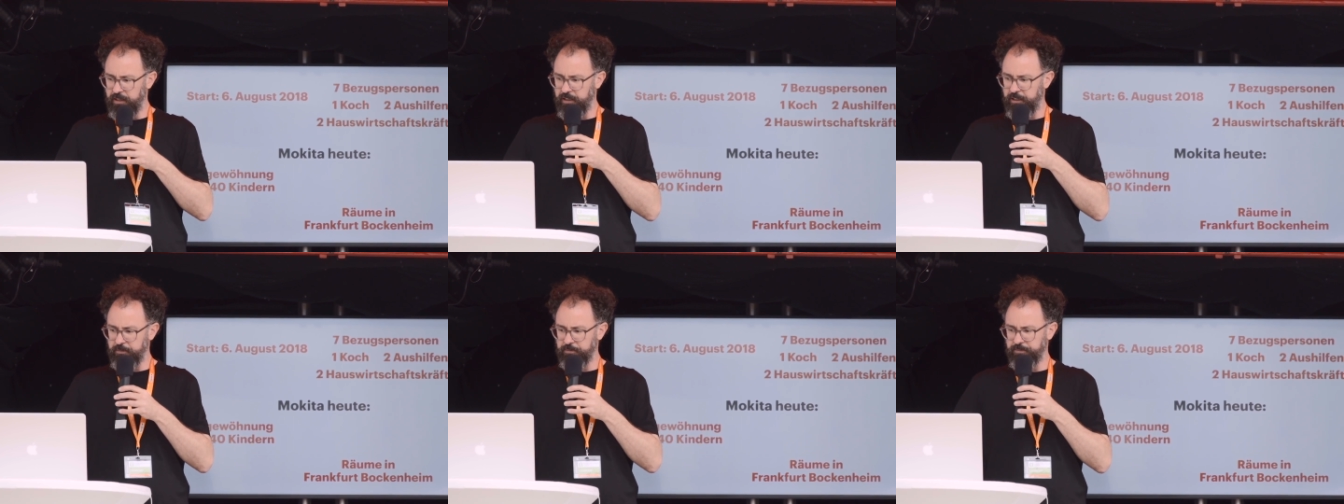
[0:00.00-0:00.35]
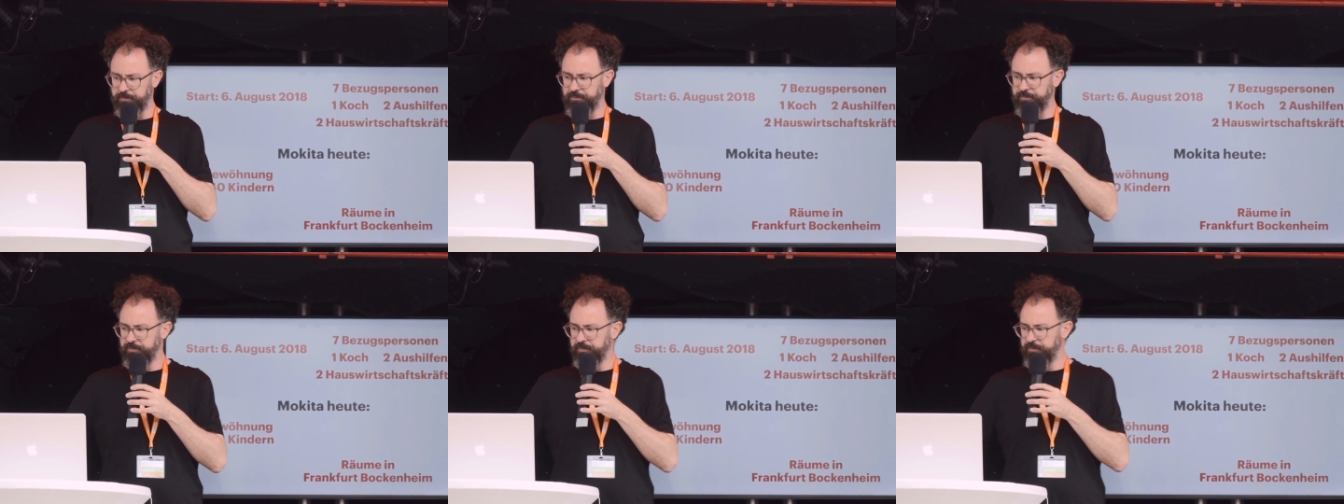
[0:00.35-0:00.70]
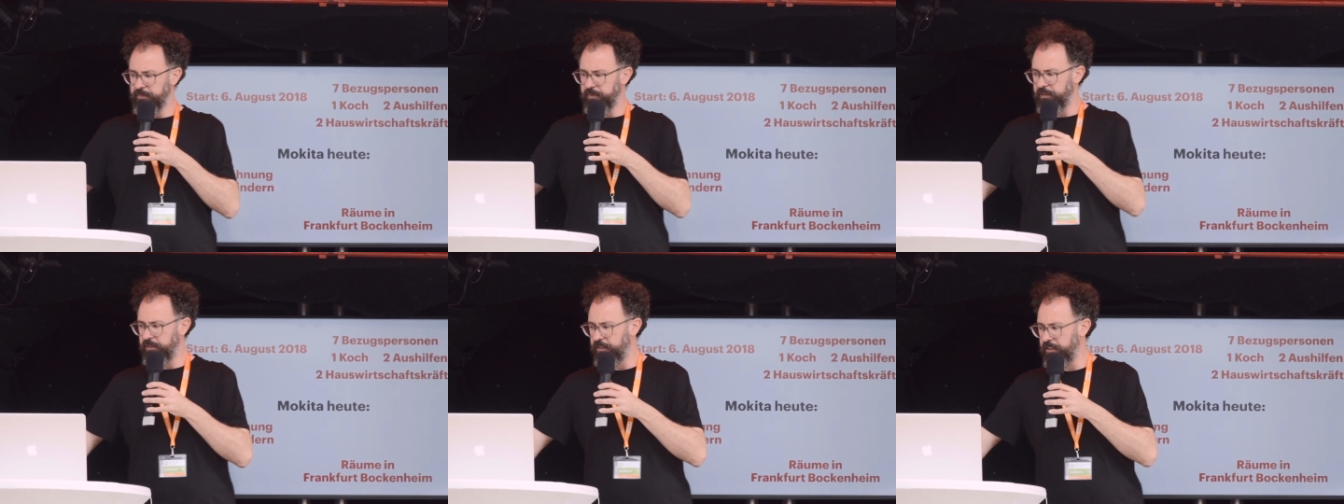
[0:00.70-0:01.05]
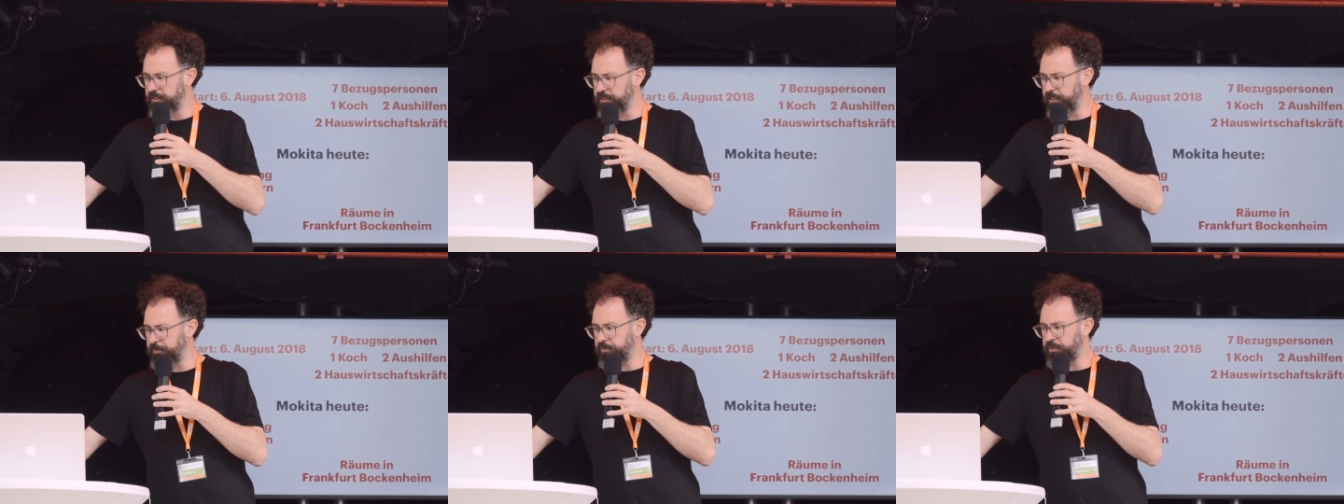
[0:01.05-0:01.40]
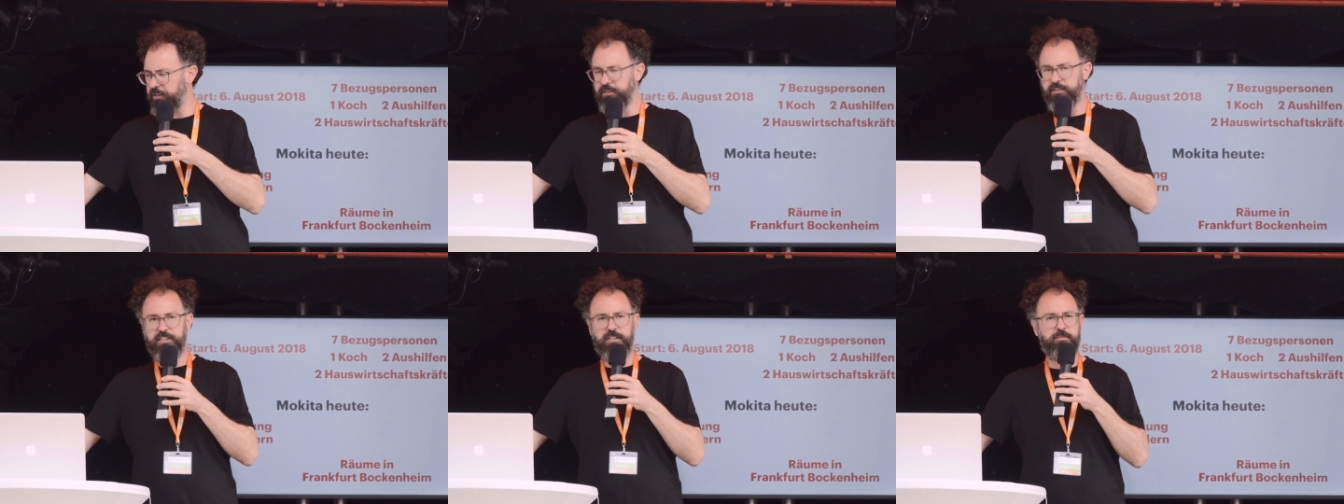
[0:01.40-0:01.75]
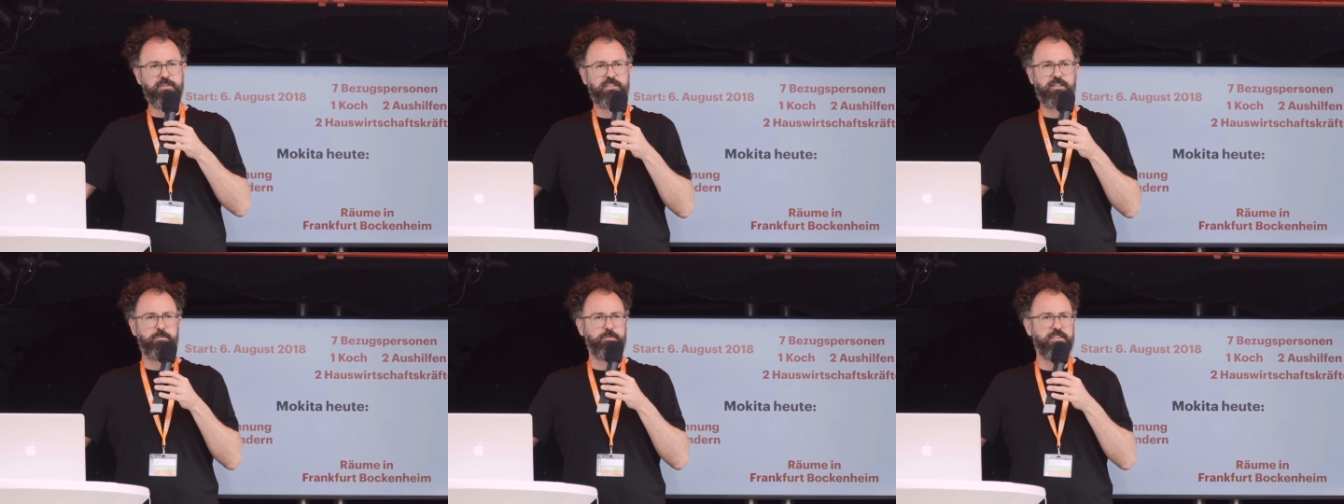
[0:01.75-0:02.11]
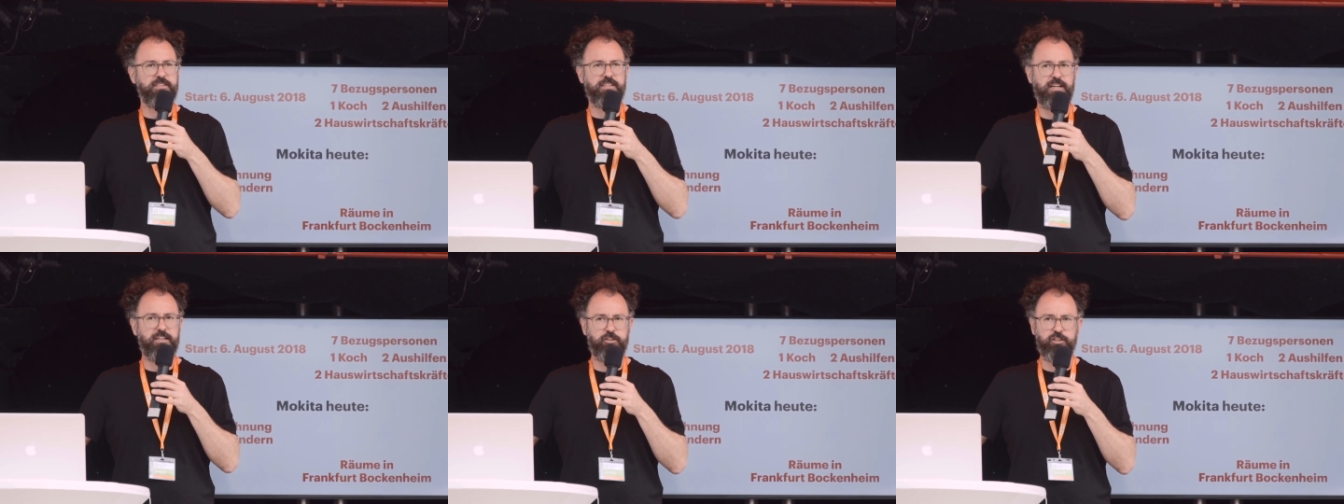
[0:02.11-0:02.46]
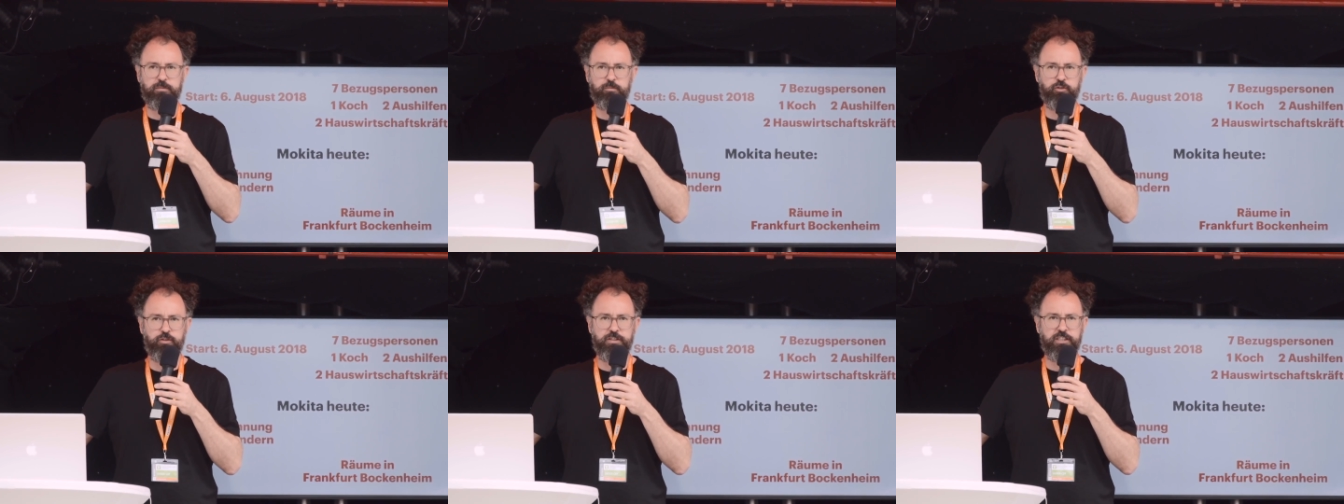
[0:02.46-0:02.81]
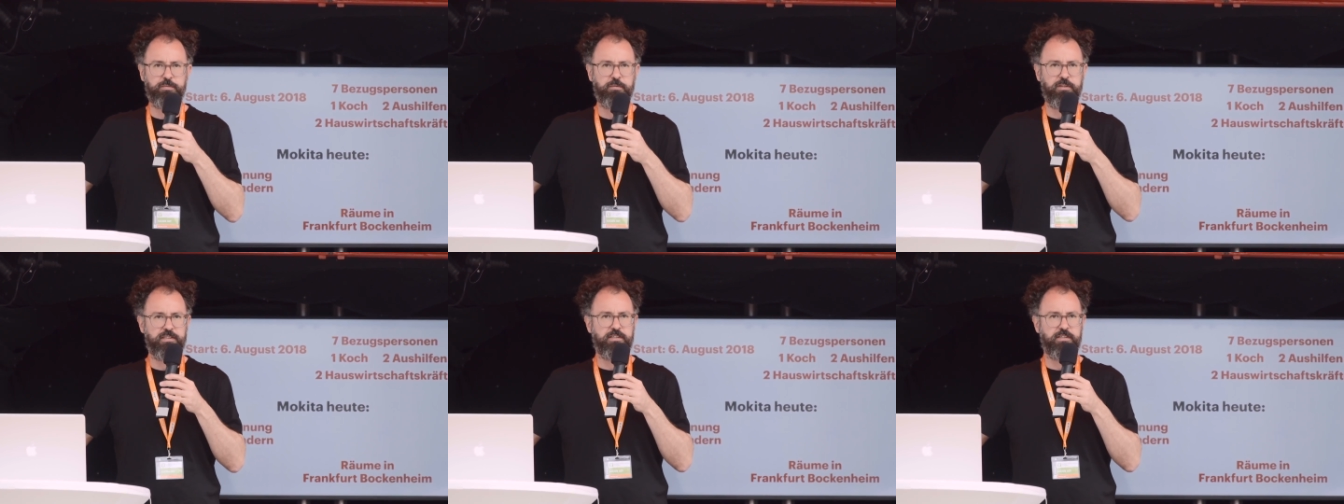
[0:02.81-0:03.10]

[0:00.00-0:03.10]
Ähm, es gibt ein Team, ich glaube, die Zahl stimmt schon nicht mehr.